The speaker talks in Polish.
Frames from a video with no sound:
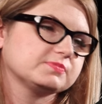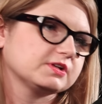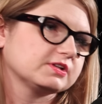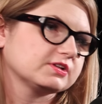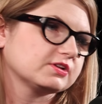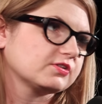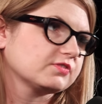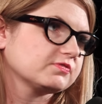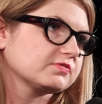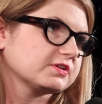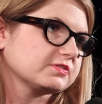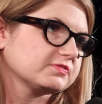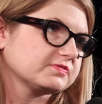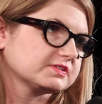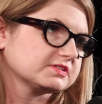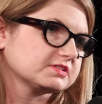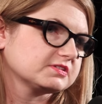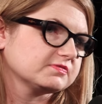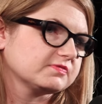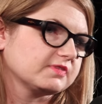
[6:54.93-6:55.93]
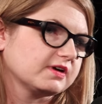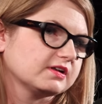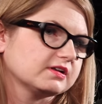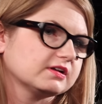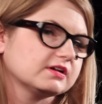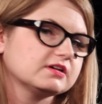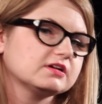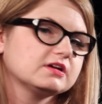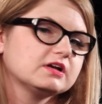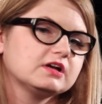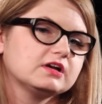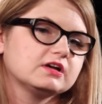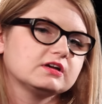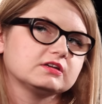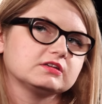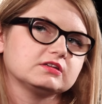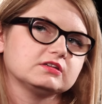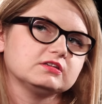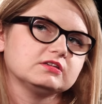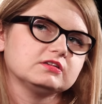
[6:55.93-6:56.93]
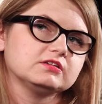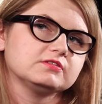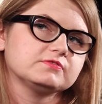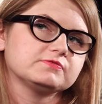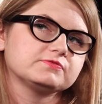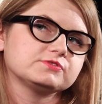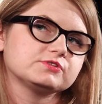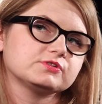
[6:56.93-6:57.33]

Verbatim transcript: plenerowe i festiwale. I w